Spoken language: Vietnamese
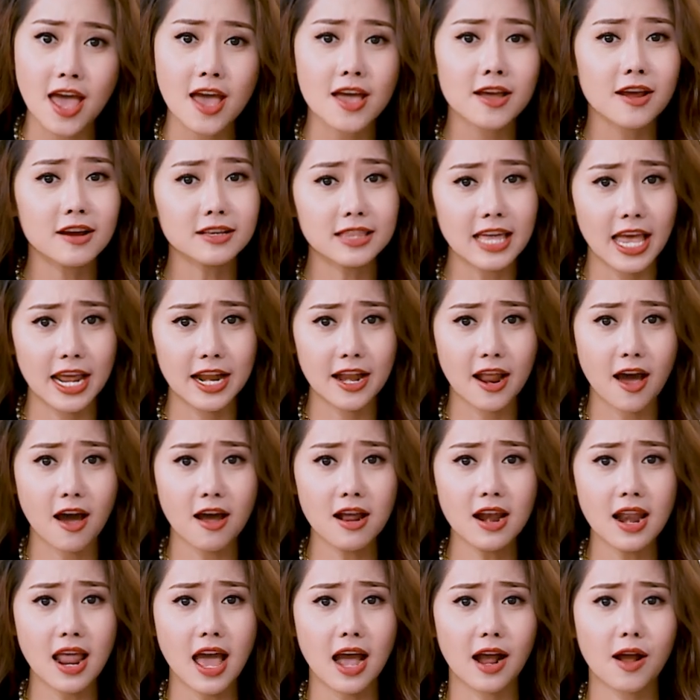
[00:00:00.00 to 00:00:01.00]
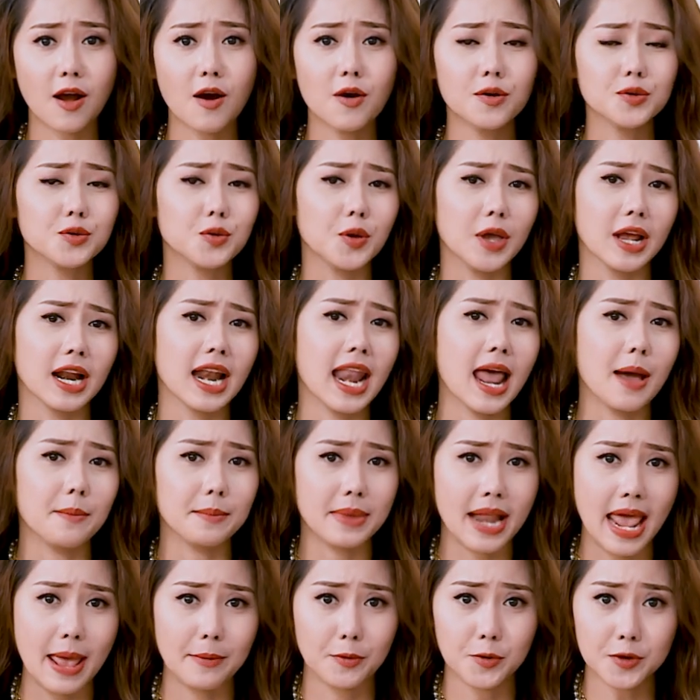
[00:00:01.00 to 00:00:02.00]
Có thể nói là câu chuyện làm
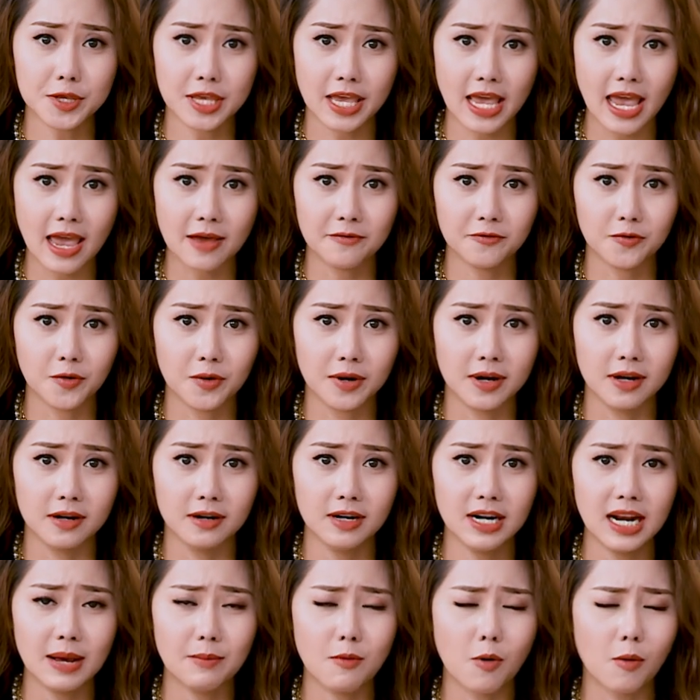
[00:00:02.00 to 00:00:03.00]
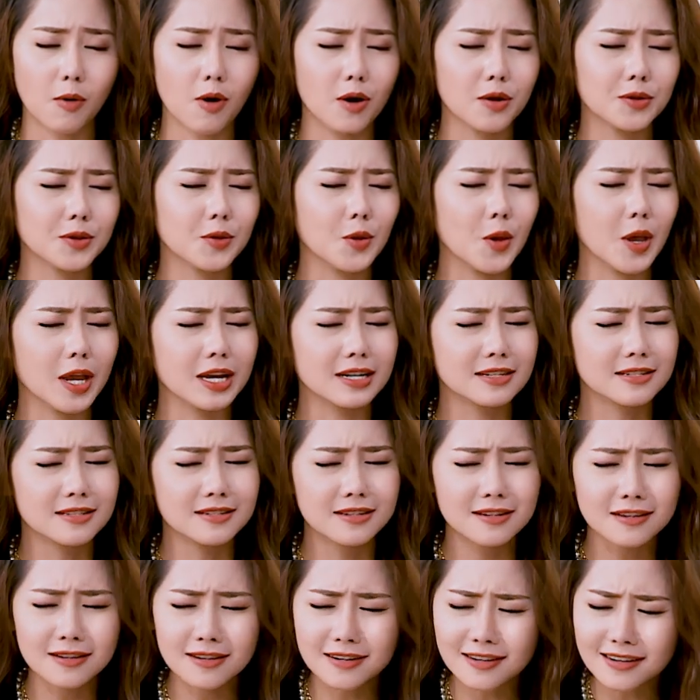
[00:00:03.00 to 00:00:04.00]
đẹp của chị em phụ nữ là một câu chuyện
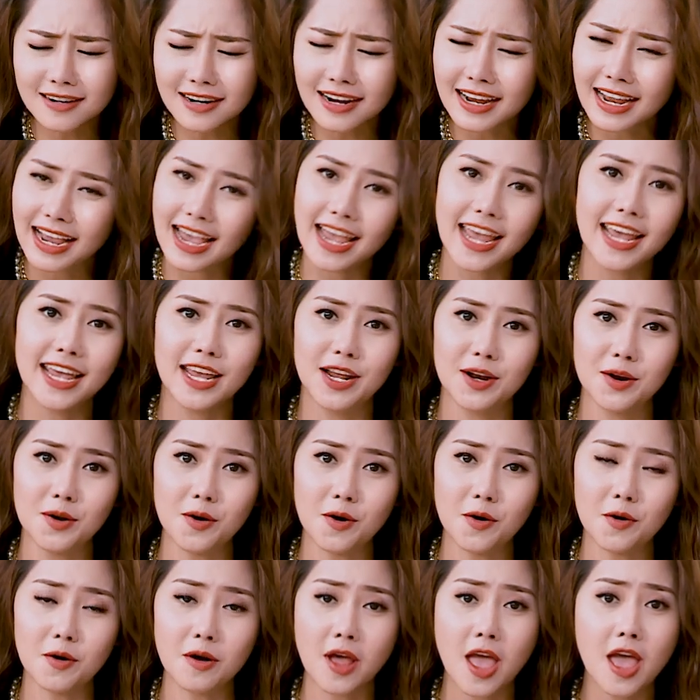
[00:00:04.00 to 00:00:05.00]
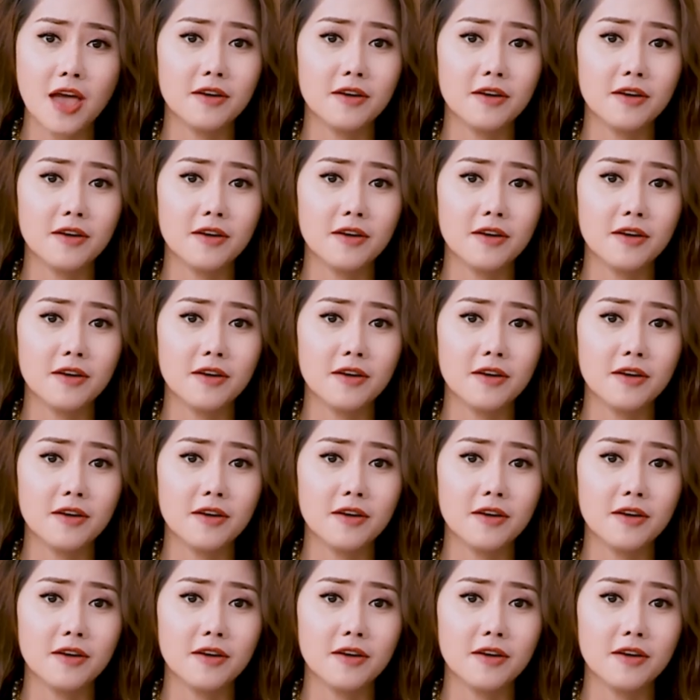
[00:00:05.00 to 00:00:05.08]
trường kỳ luôn,